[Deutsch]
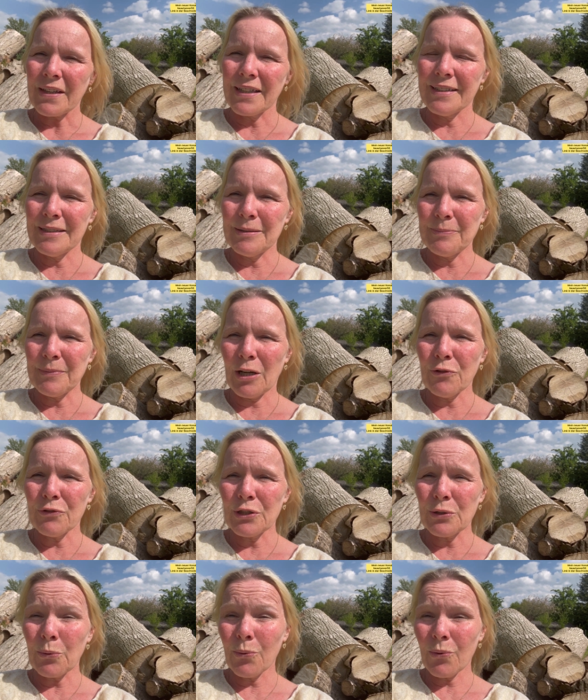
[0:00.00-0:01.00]
ähm, auf
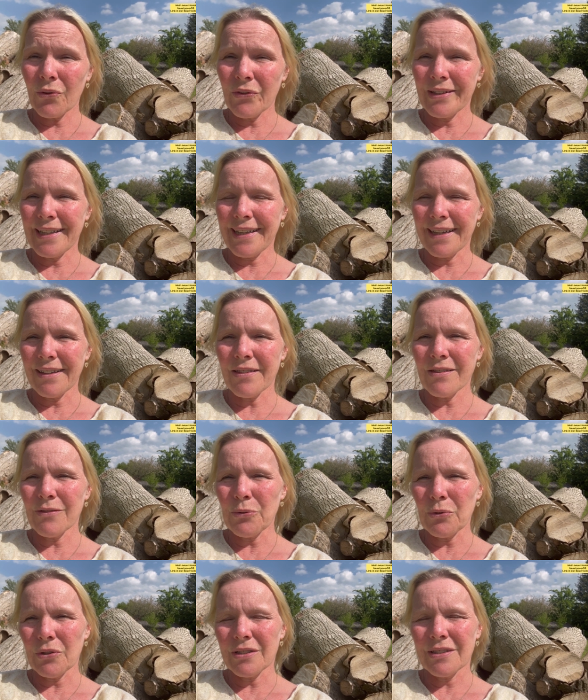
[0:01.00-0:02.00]
den großen Terrassen
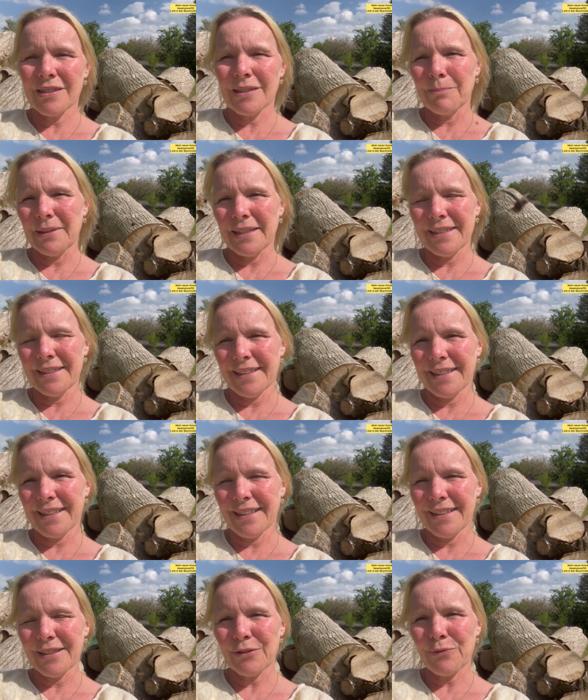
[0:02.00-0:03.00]
dort die Betten
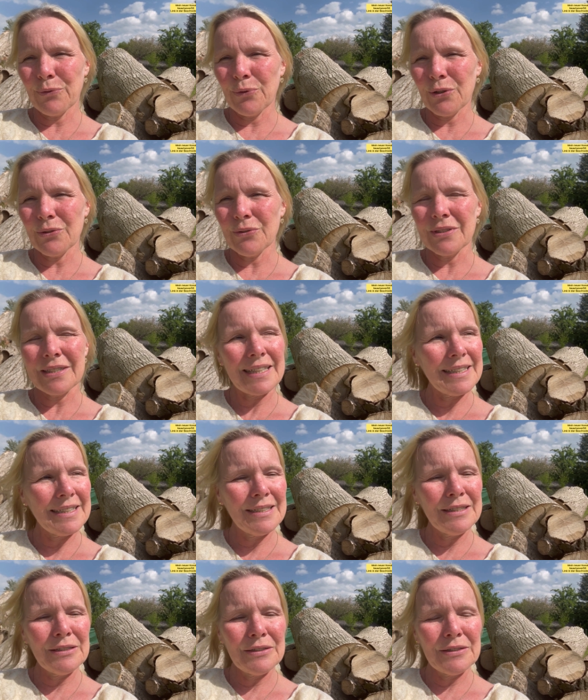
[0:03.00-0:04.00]
hingelegt wurden und
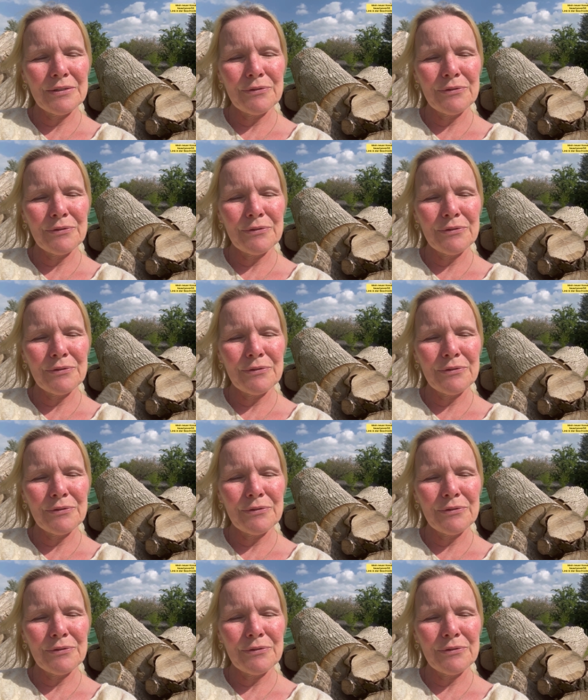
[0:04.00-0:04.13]
dann äh,